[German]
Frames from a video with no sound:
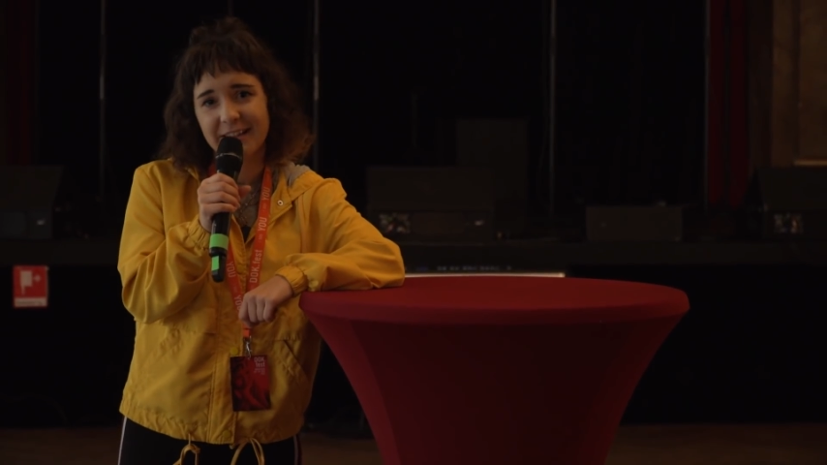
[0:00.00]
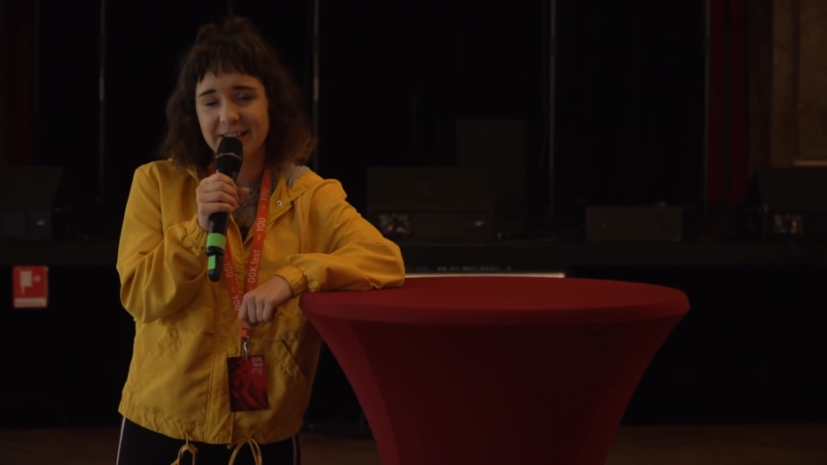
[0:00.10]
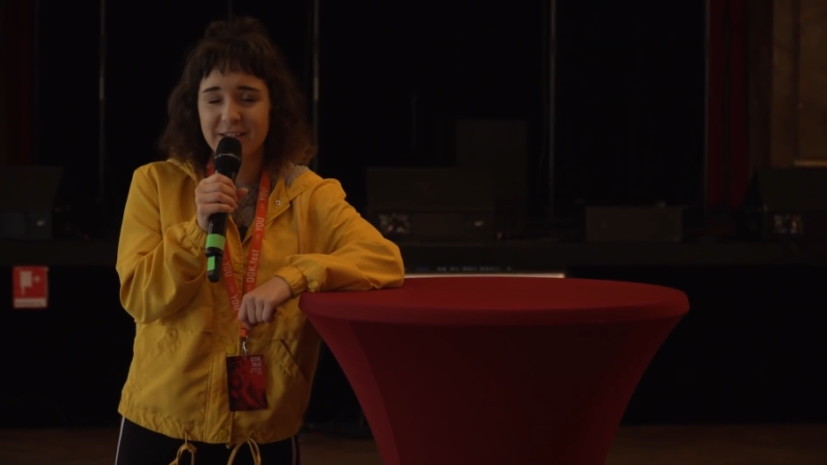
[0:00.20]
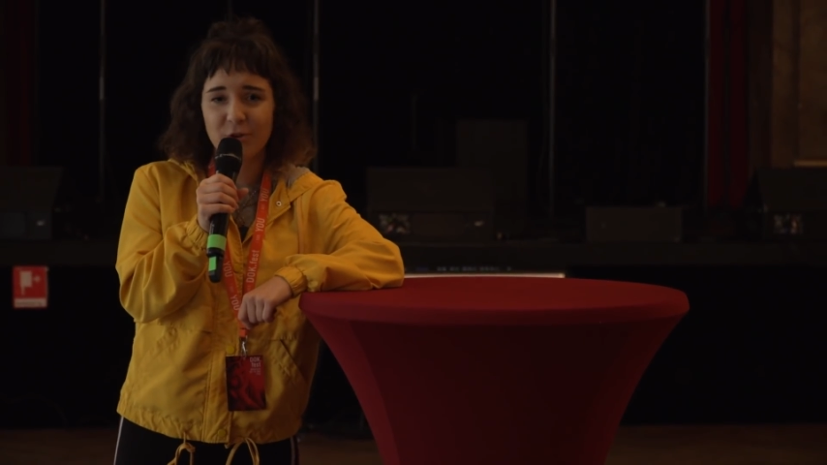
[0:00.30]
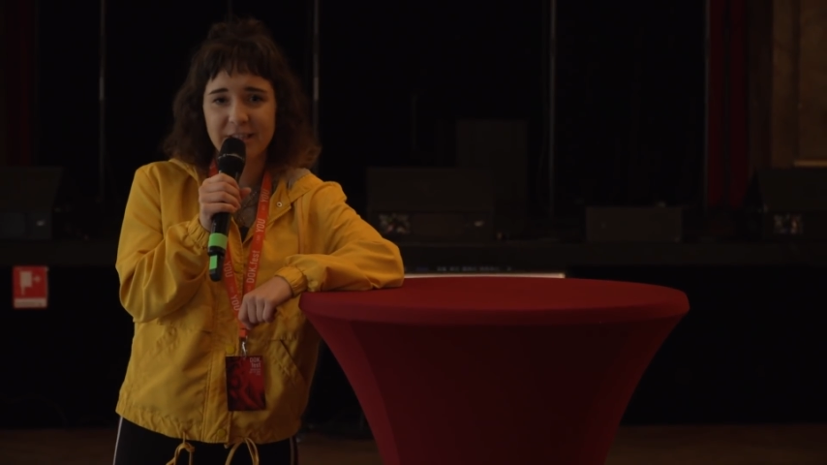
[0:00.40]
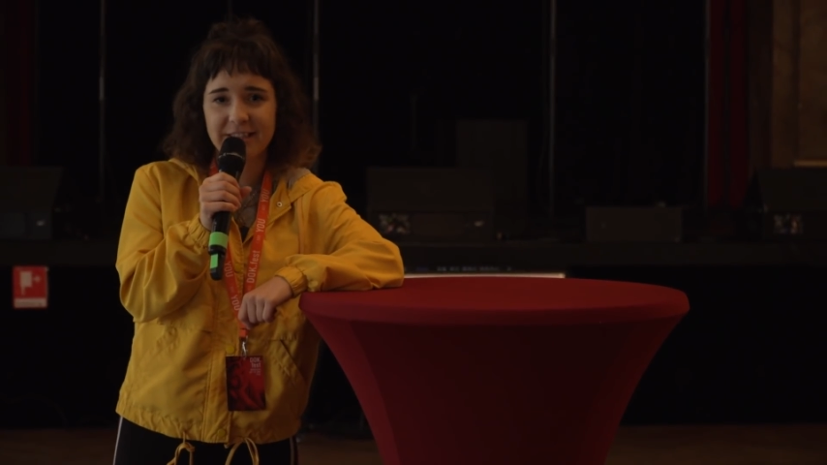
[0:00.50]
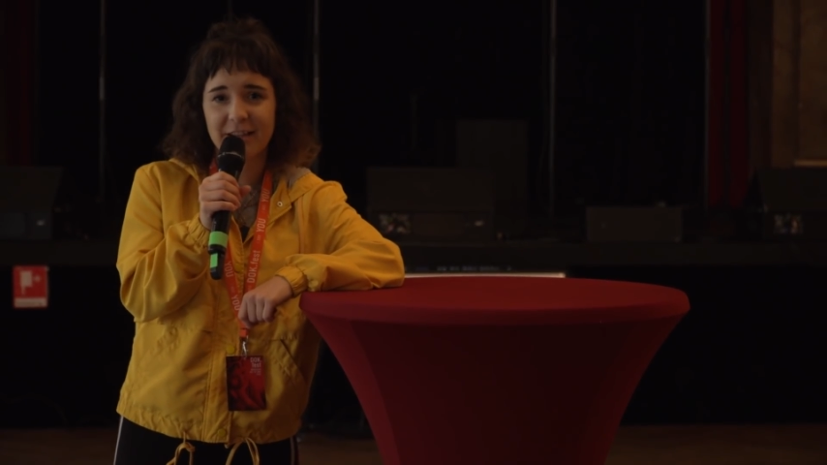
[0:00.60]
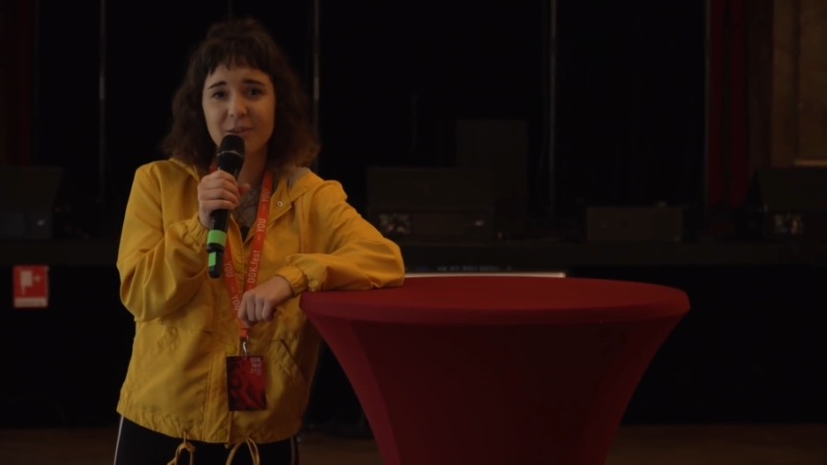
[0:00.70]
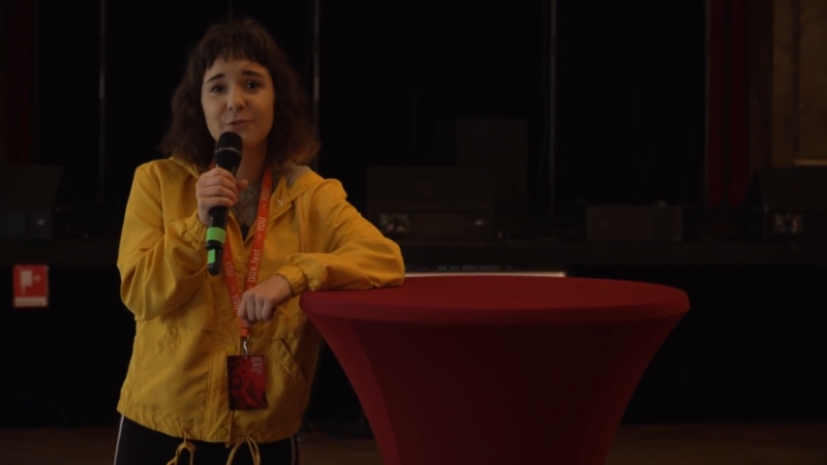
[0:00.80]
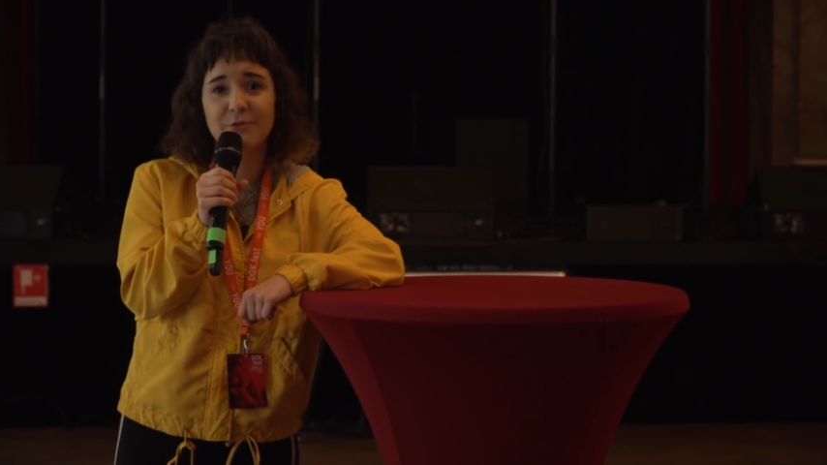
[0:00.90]
Deswegen wollte ich
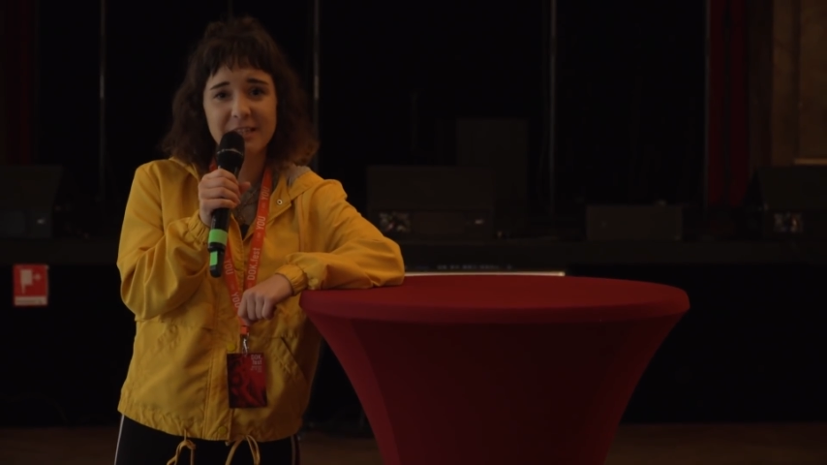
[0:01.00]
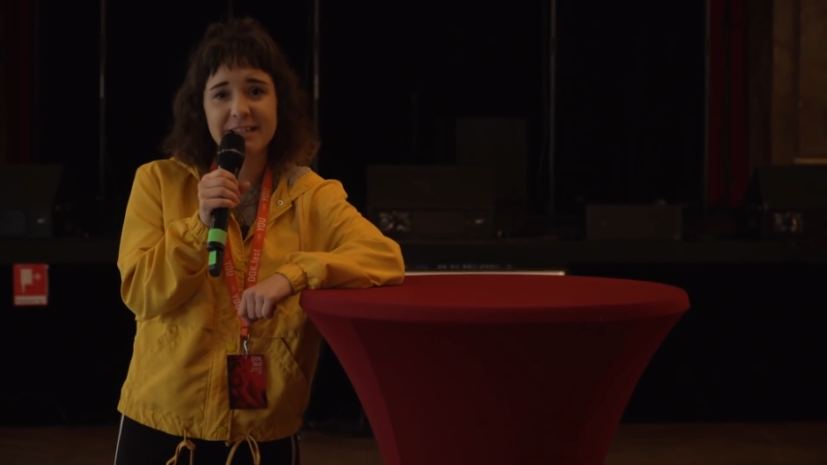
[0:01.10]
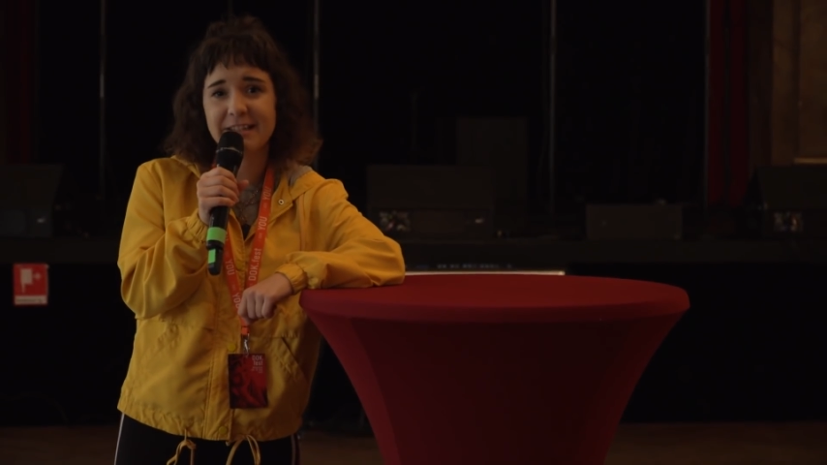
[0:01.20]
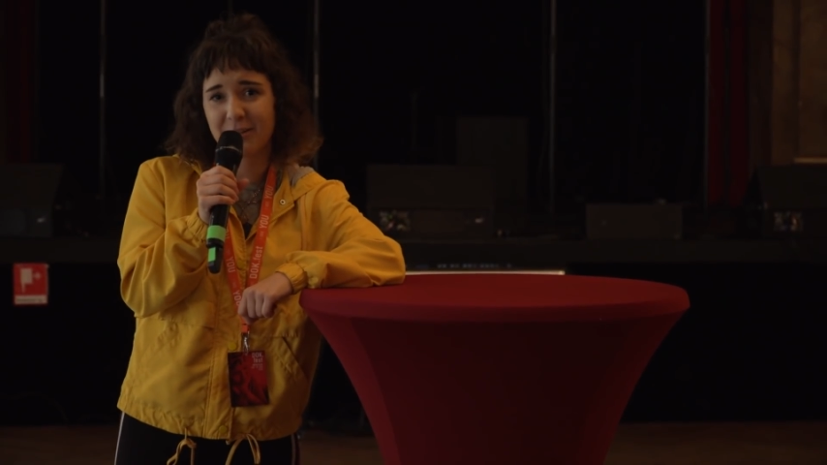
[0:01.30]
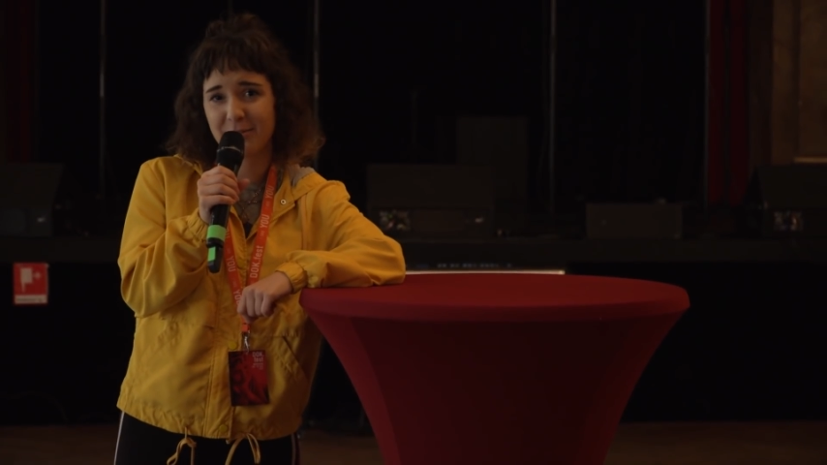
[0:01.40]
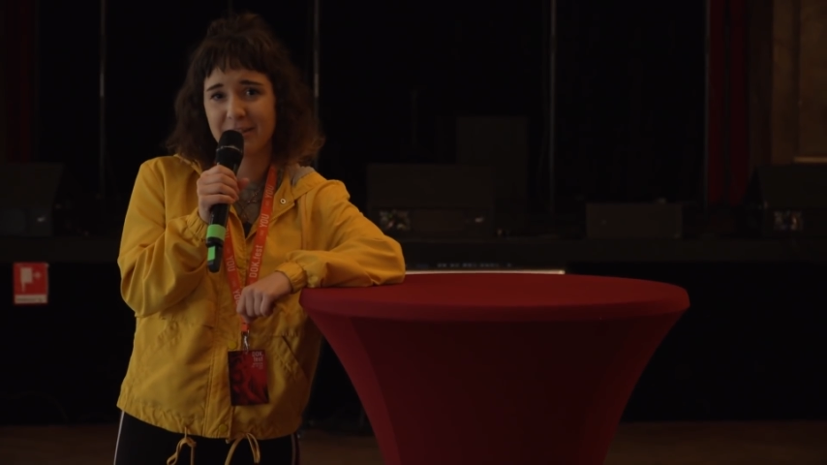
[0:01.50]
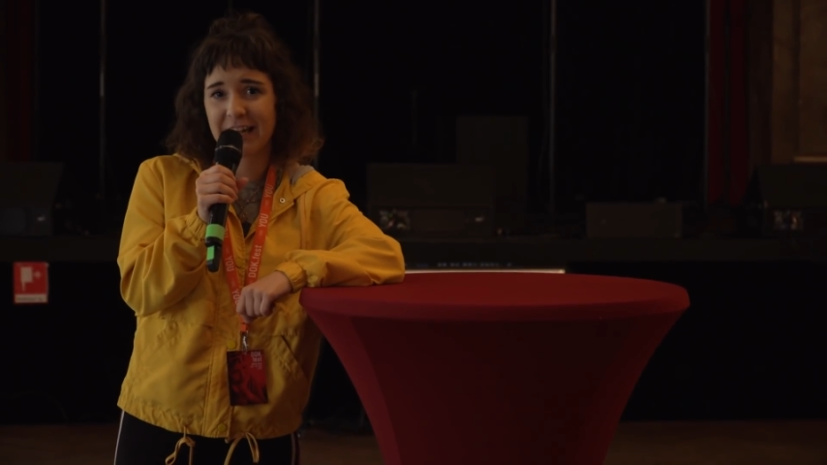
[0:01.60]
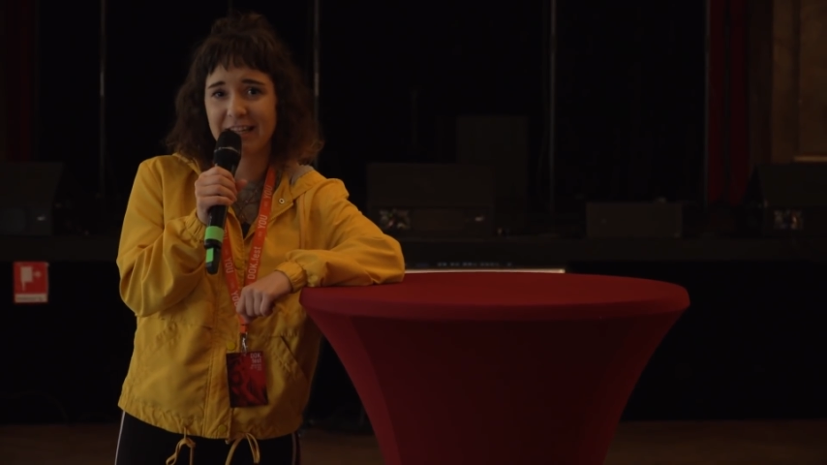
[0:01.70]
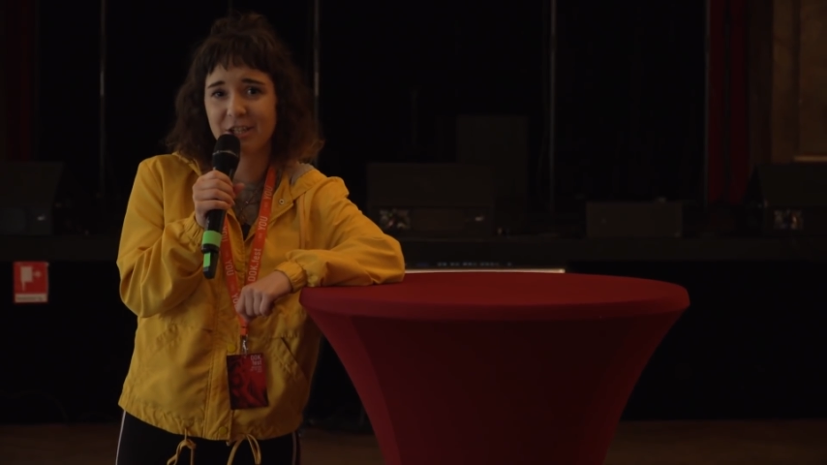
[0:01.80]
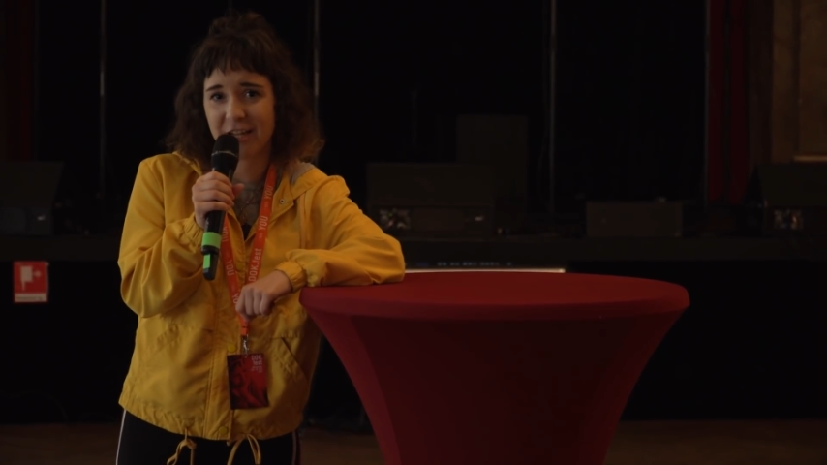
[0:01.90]
sagen, vielen Dank fürs
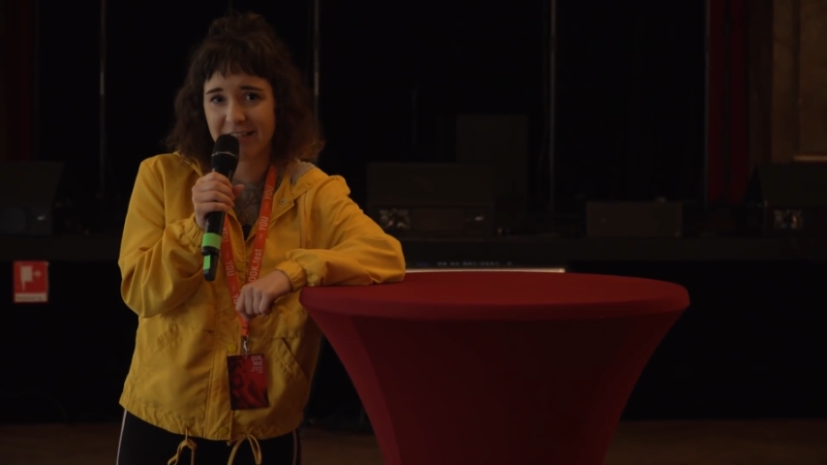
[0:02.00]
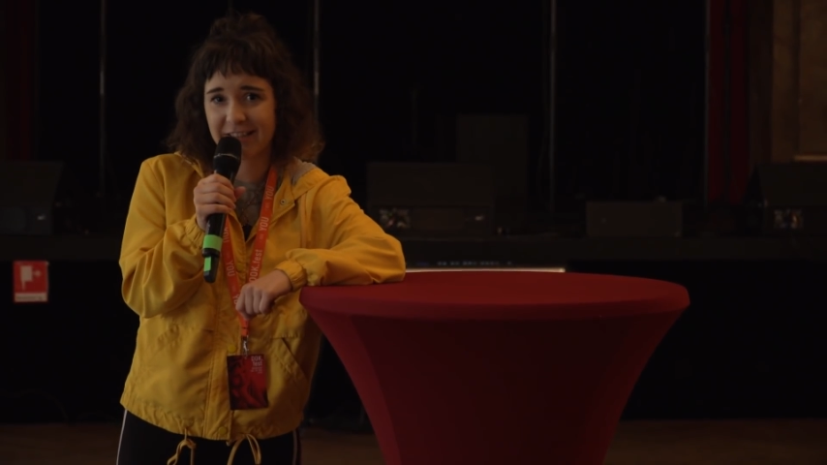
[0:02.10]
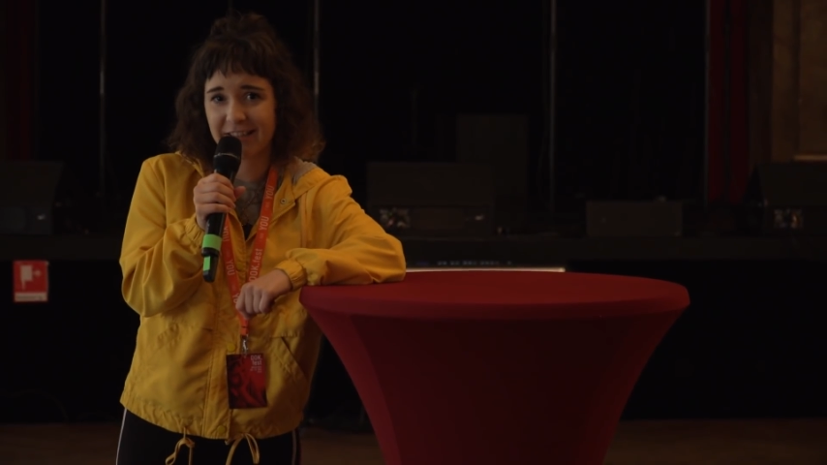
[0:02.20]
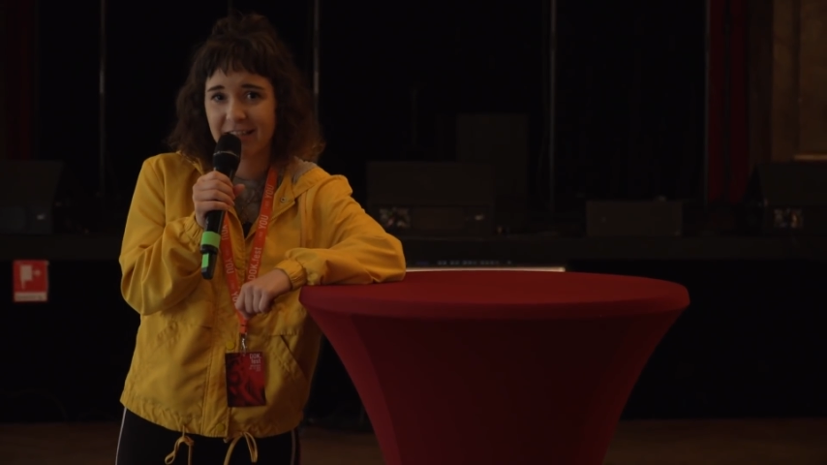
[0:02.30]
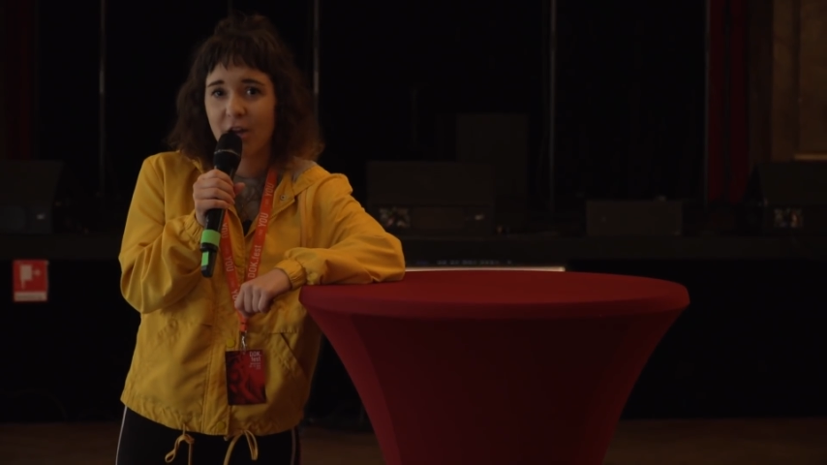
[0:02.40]
Einschalten